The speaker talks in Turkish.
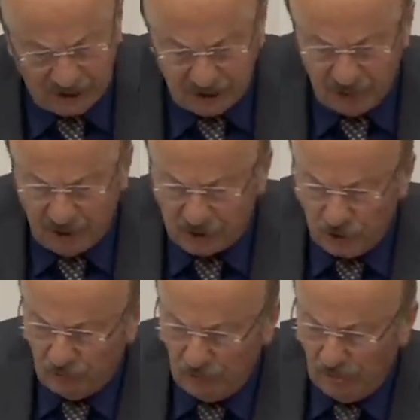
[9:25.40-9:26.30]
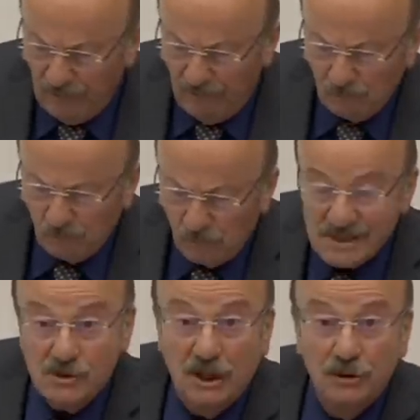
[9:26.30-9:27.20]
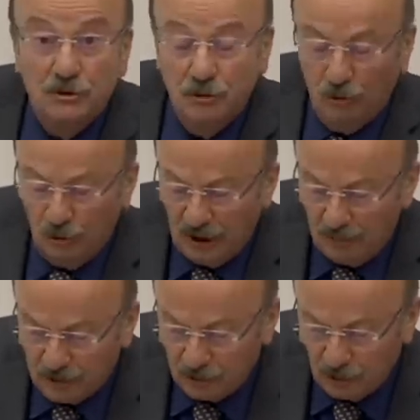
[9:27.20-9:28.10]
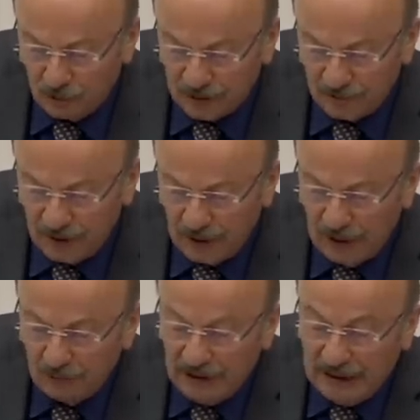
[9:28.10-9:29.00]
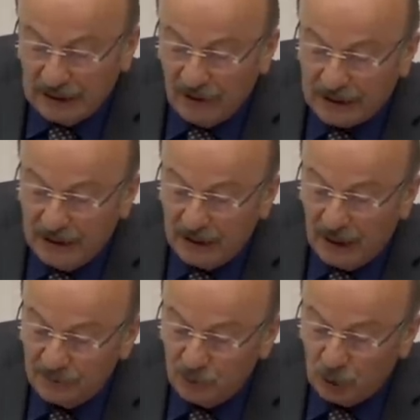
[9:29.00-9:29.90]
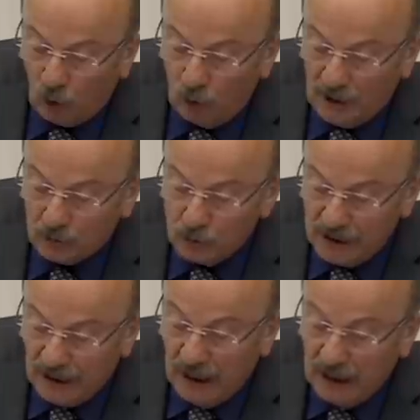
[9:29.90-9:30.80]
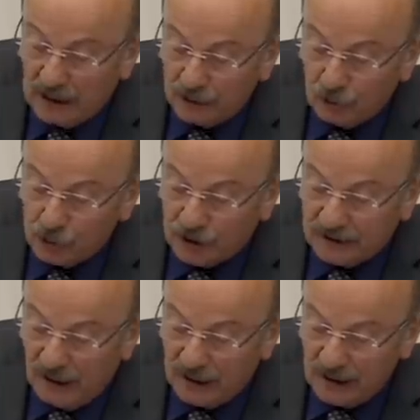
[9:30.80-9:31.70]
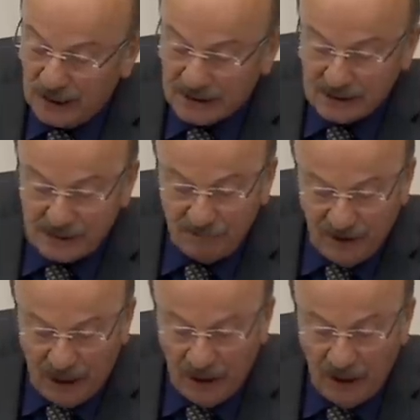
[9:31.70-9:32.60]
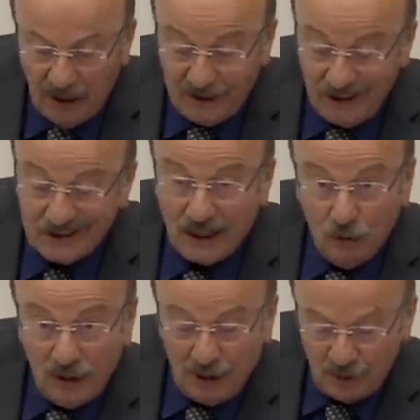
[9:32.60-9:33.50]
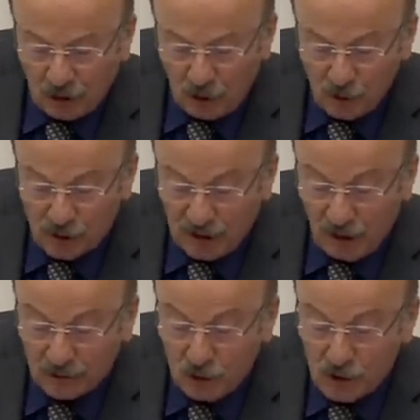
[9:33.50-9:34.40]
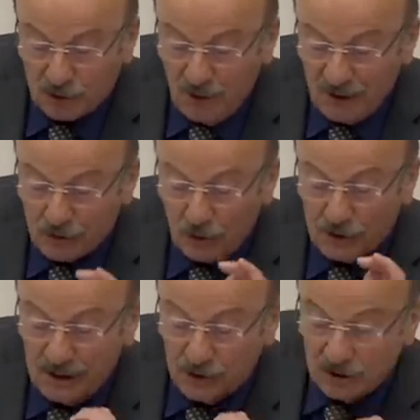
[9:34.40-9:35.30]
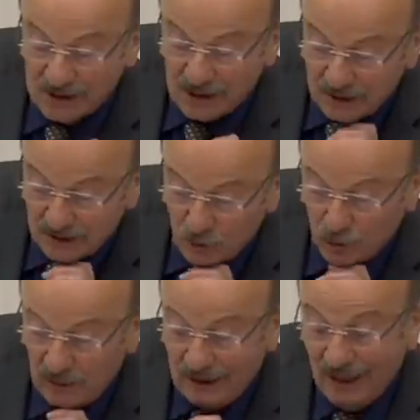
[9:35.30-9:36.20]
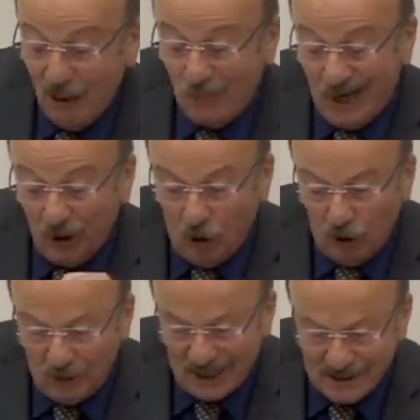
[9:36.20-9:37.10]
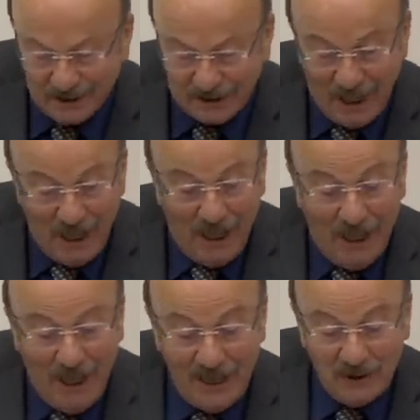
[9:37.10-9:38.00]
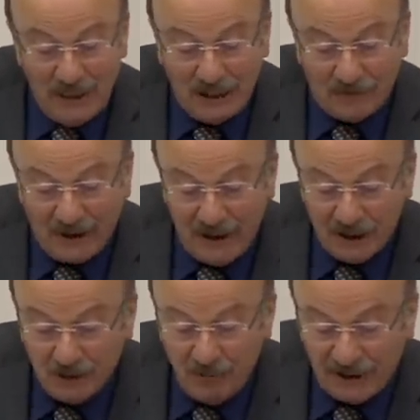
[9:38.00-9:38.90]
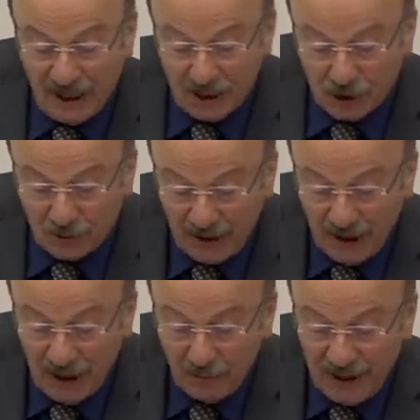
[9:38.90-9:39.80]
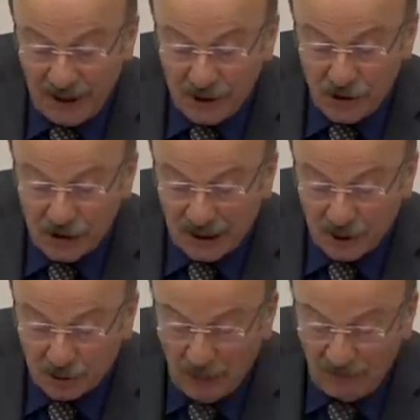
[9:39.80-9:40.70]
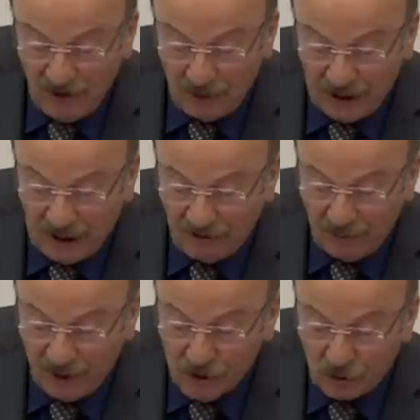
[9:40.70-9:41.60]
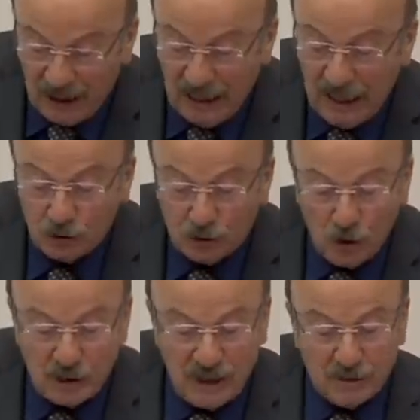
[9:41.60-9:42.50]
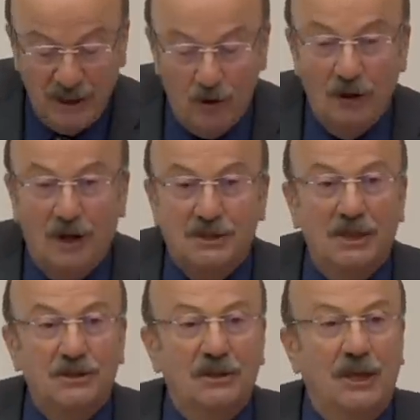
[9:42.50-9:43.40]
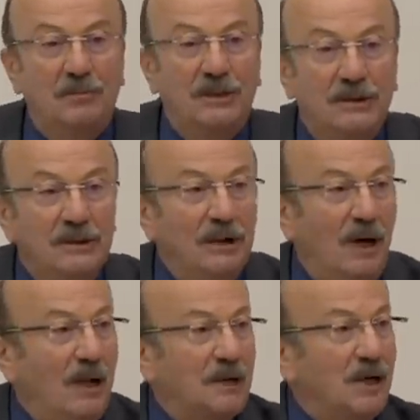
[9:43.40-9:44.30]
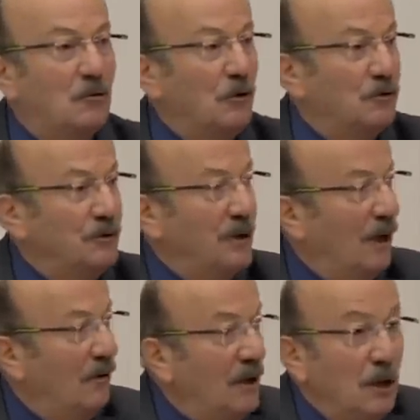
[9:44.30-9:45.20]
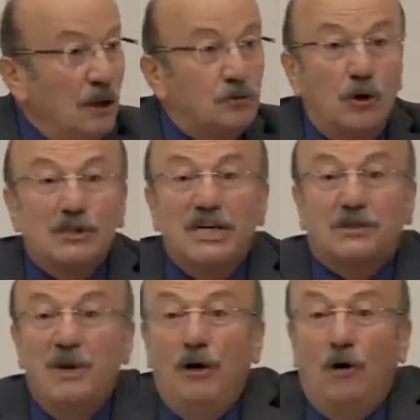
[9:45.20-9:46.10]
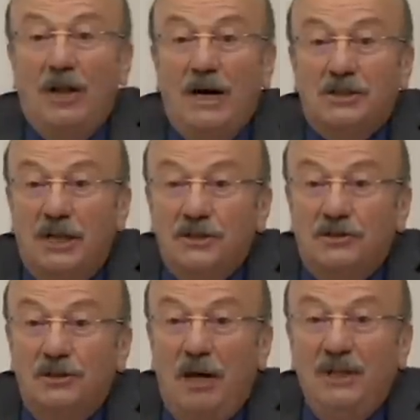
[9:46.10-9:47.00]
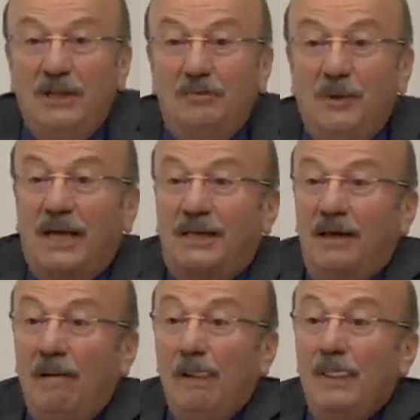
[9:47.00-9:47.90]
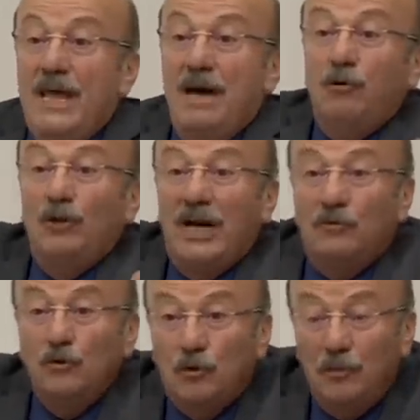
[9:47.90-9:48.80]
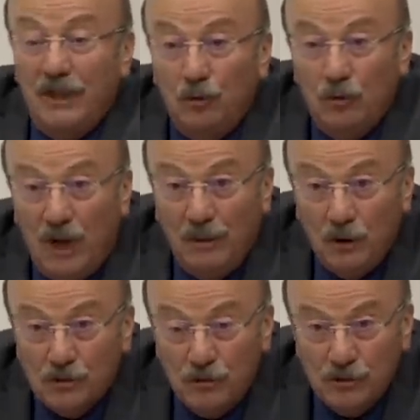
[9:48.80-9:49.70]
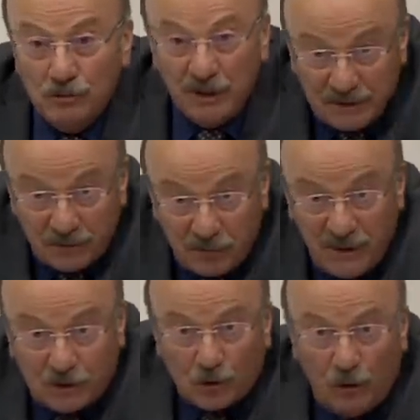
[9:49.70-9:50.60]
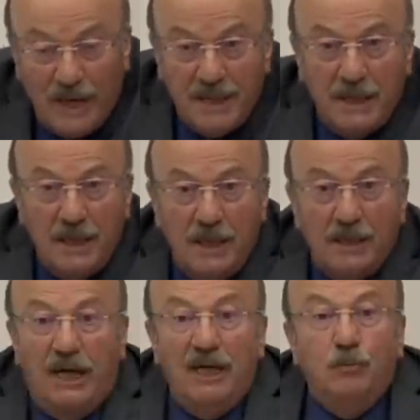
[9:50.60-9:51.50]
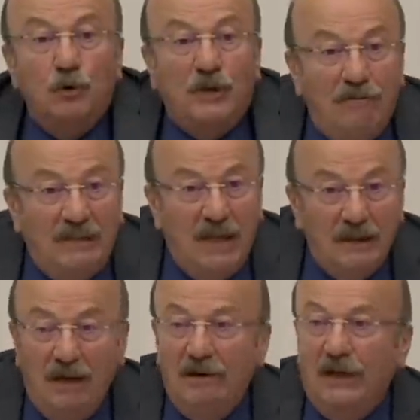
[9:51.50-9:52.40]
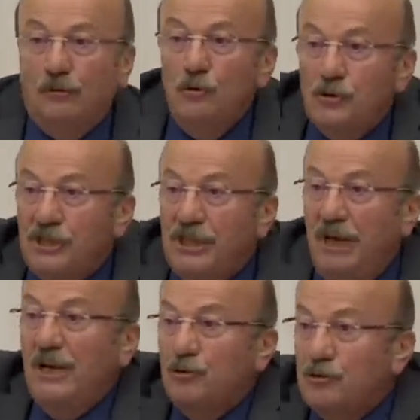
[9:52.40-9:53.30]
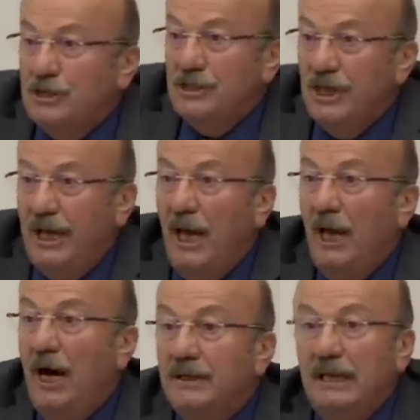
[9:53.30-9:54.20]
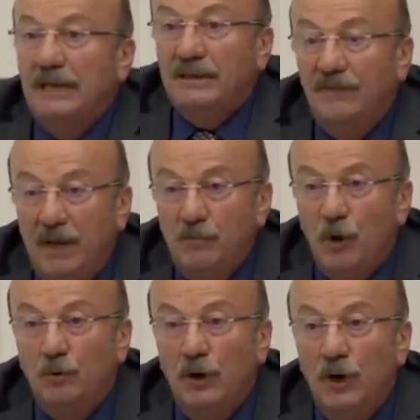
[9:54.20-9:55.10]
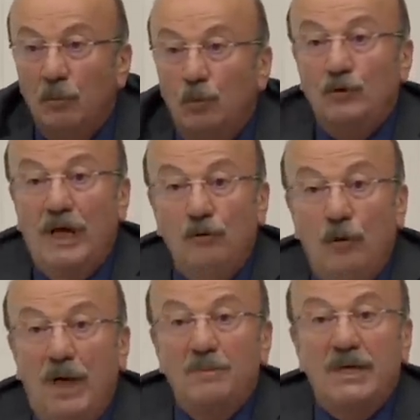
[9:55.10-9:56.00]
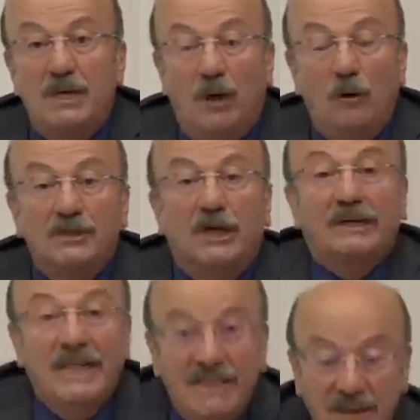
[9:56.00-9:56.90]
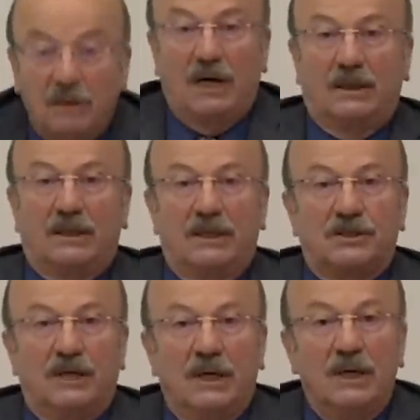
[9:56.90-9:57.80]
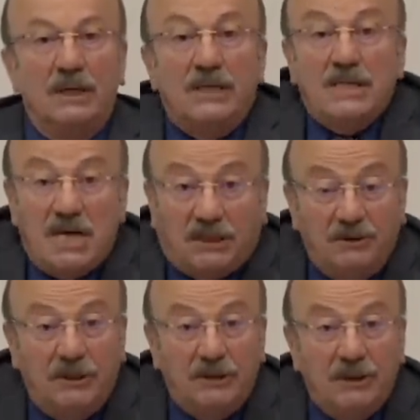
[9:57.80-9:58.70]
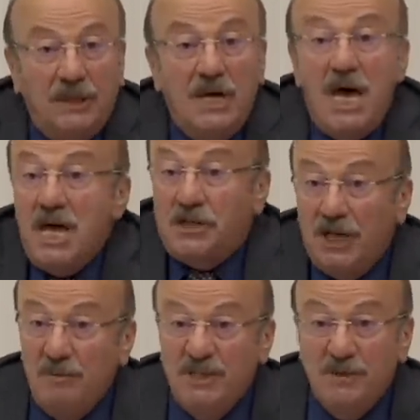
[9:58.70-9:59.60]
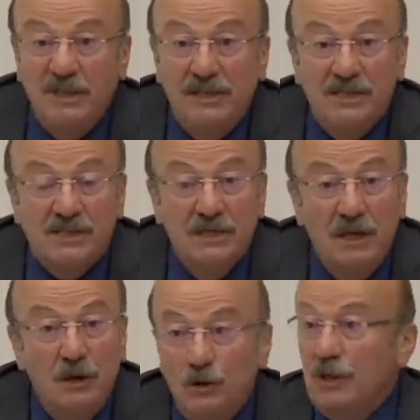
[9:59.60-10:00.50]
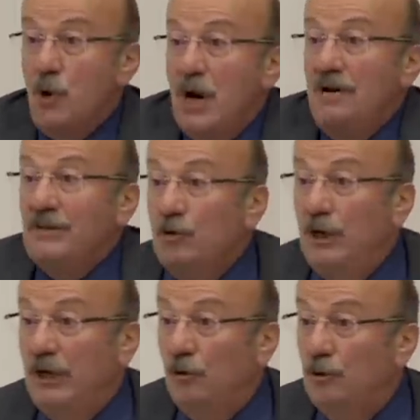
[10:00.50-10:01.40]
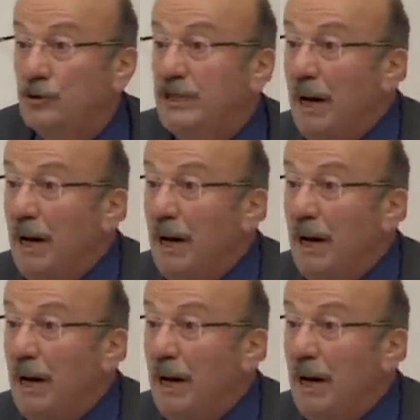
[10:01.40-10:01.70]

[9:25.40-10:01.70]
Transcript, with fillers: filan. Şimdi bakıyorum Nasıl çalıştırdığı onlara bakıyorum şimdi. Milletvekiline yardımcı olmak üzere kadro şartı aranmaksızın ve diğer kanunlar bir şey koymuşlar buraya. Sözleşmeyi personel çalıştırması hakkında hükümlerine bağlı olmaksızın. Her milletvekili için bir danışman, bir ikinci danışman ve bir ilave personel sözleşmeli olarak çalıştırılabilir. Ya Allah'tan korkun ya. Sözleşmeli olarak çalıştırılabilir. Peki niye bunlara bu hükümleri uygulamıyorsunuz? Bir, bir söyleyin. Yani bu dev, de, devlet 100 kişiye 500 kişiye adalet veremiyor mu? Bundan dolayı mı ihya olacak? nedir arkadaşlar? İnat mıdır? Her şeyi biz biliriz. İşte muhalefet söyledi onun